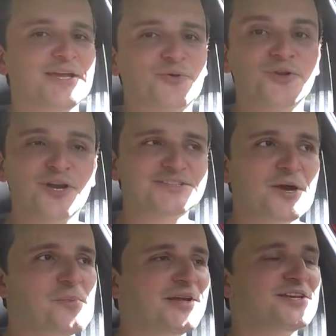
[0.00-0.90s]
E
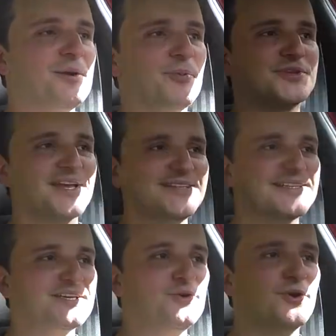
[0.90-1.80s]
curiosamente é a
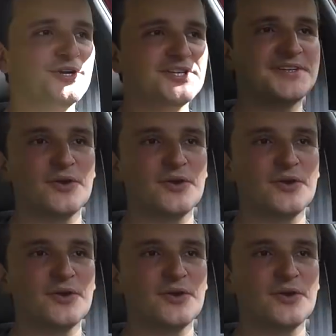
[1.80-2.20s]
potência que hoje